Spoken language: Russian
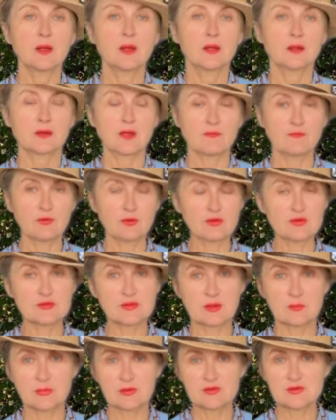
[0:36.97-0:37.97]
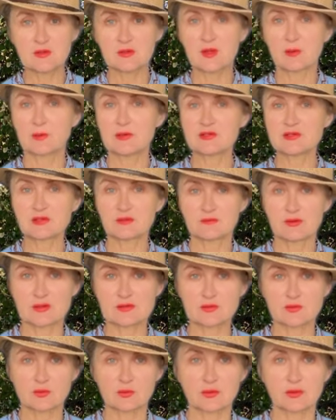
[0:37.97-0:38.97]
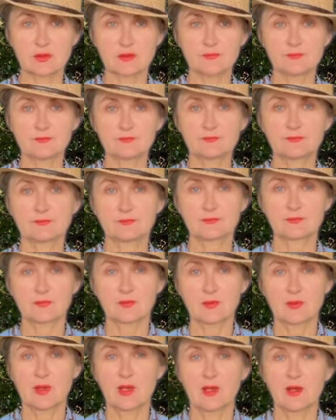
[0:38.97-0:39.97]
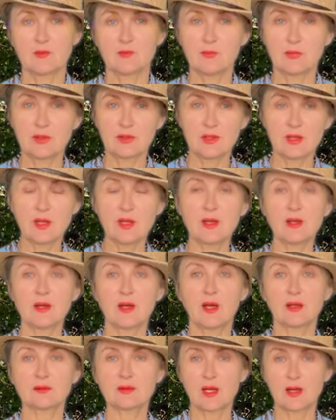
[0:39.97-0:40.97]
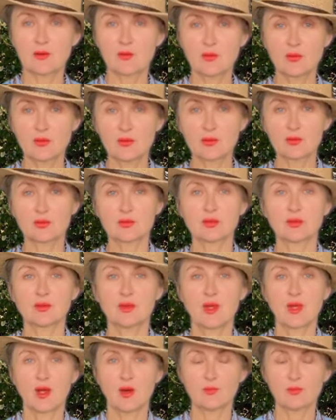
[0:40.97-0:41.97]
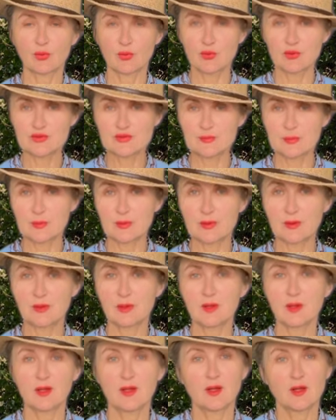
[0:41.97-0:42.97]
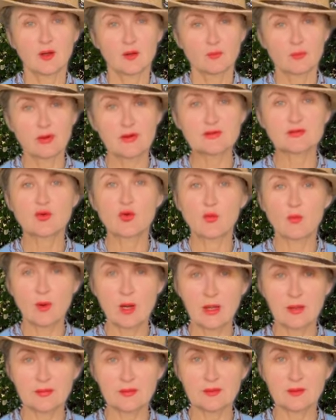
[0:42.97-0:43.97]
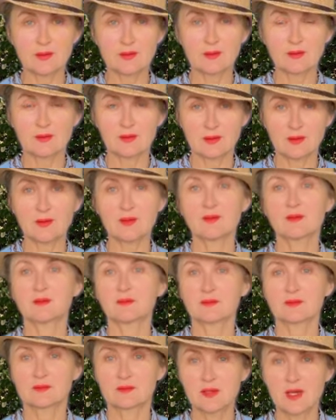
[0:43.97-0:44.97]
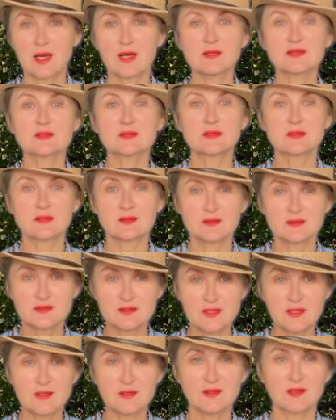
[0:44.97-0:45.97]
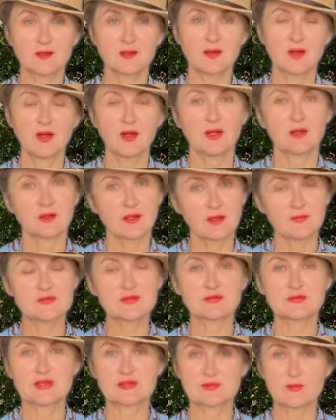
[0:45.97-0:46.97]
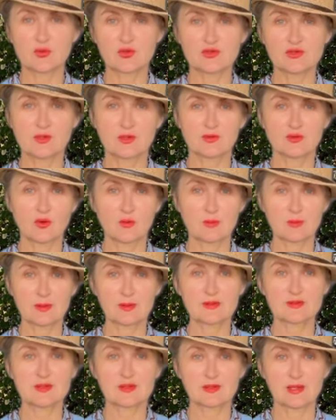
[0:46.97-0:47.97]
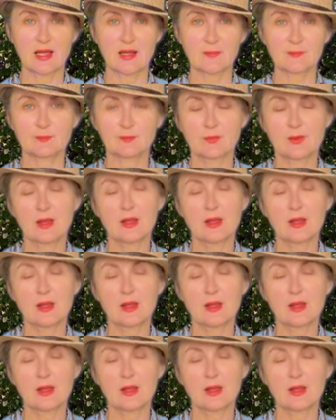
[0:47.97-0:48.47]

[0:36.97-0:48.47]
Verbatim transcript: На фоне событий на Ближнем Востоке меня атакуют просьбы быть гуманной и дать денег на всевозможные добрые дела.